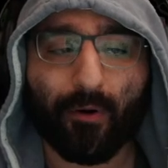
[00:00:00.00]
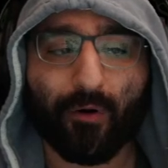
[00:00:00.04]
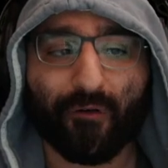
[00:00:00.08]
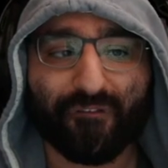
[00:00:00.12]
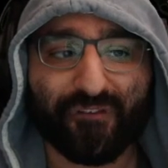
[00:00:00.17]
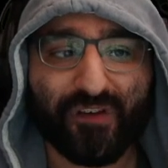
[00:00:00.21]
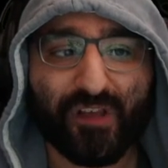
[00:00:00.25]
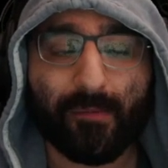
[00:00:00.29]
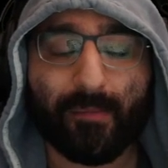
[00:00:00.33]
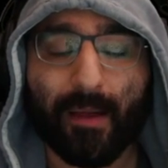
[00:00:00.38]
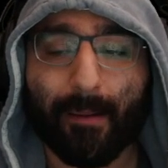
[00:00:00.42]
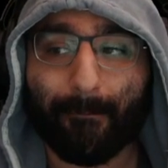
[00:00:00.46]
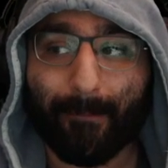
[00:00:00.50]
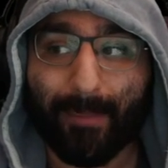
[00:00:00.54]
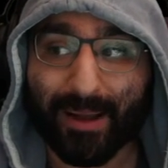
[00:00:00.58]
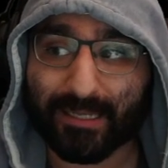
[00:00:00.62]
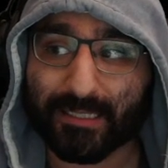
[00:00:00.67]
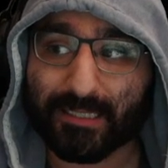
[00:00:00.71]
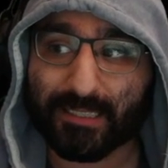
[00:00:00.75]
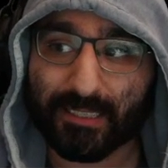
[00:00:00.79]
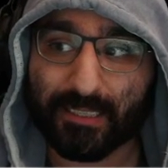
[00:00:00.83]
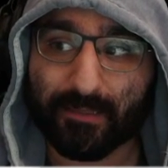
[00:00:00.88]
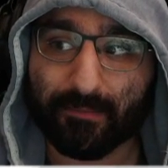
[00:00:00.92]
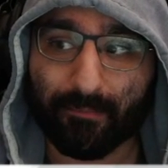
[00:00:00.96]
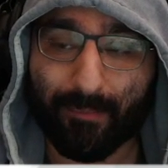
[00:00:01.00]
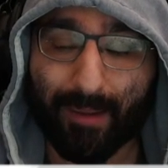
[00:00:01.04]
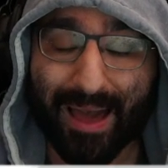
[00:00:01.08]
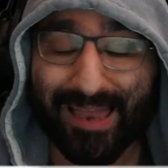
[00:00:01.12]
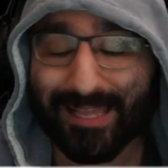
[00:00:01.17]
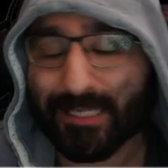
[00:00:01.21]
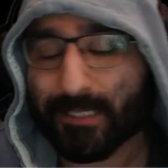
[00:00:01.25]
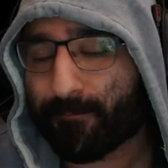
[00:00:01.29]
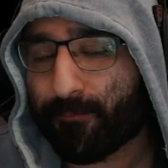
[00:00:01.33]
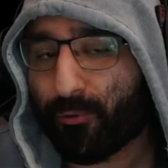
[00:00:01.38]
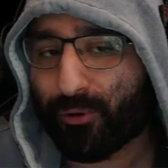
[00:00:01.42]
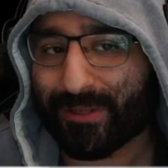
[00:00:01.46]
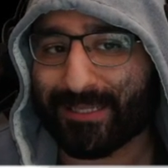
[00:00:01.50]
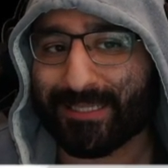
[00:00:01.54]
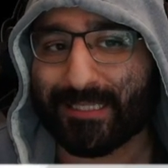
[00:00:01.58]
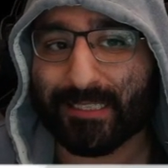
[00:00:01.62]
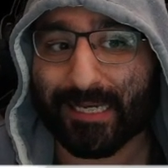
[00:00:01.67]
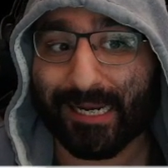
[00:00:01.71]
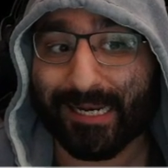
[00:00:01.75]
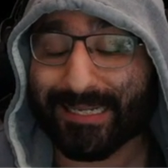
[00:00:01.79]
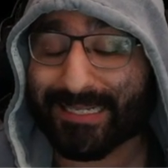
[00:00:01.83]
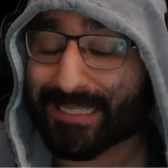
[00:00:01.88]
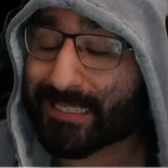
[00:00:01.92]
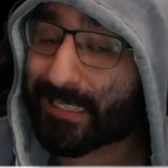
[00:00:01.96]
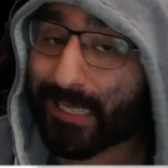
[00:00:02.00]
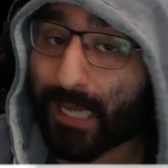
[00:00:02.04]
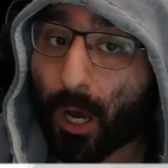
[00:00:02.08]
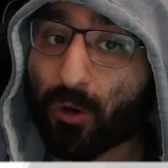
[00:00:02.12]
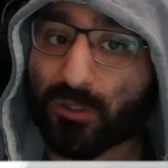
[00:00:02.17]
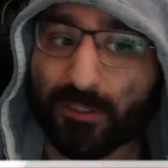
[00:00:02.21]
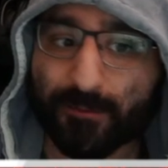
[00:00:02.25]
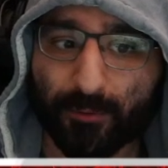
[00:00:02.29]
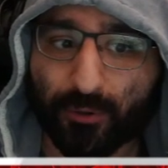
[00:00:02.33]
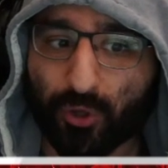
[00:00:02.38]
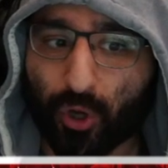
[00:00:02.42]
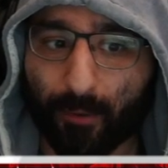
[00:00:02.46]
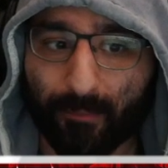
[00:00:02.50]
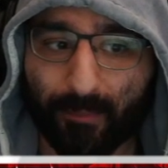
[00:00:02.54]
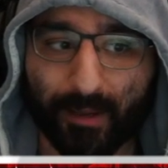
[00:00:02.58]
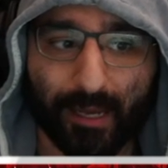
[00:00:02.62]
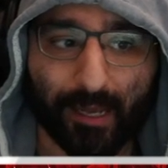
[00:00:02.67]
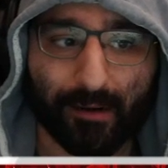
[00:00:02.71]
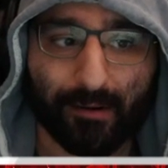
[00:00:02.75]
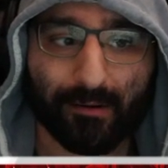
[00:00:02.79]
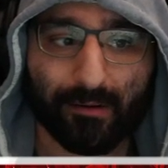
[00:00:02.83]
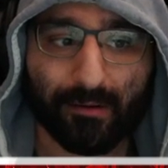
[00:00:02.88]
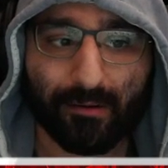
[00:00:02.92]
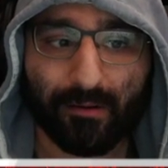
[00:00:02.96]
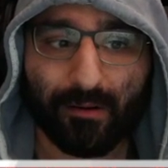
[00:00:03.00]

auch viel mehr maximales Potenzial, das ich rausbekommen kann.